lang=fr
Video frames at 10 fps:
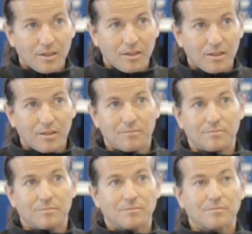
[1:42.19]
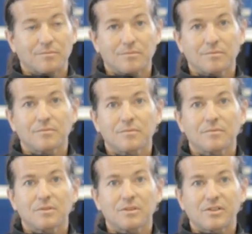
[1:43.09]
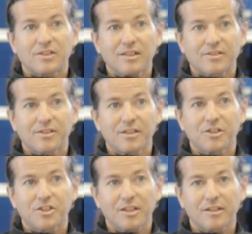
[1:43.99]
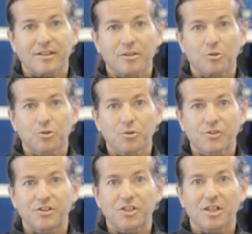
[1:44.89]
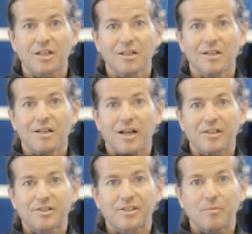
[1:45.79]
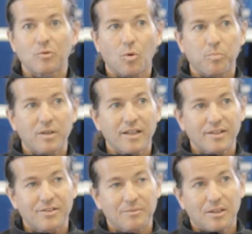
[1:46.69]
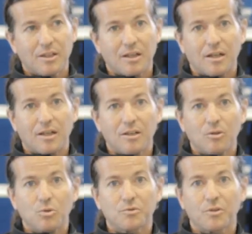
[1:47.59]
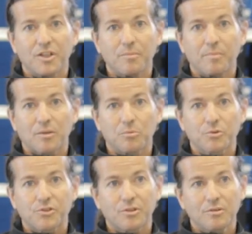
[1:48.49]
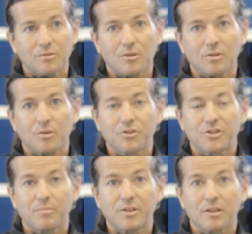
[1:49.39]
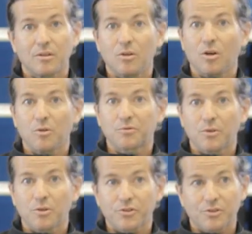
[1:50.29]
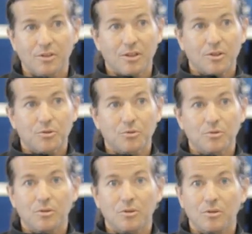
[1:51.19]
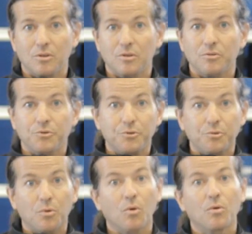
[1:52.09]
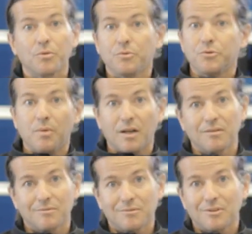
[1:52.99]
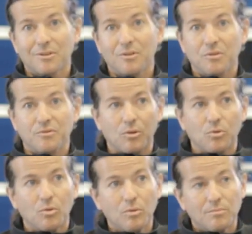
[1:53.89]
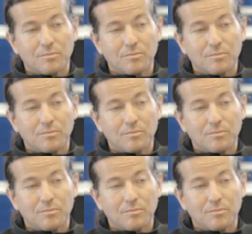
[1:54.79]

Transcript: Et ça, c'est déjà quelque chose, c'est déjà un système complexe. Hein. Le vent n'est pas constant, euh, aussi bien euh, en force que euh, du, du, bas vers le haut.